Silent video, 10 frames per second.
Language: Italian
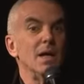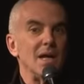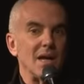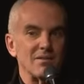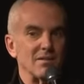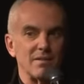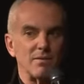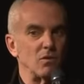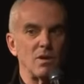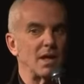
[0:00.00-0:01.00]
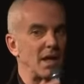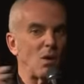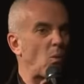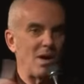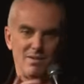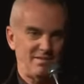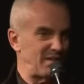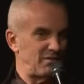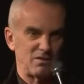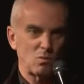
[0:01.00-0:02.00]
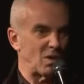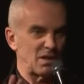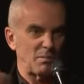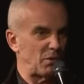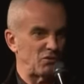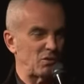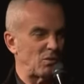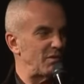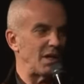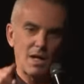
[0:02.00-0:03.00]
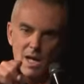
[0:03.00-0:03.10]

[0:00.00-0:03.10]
e la sensazione è che qualsiasi squadra possano avere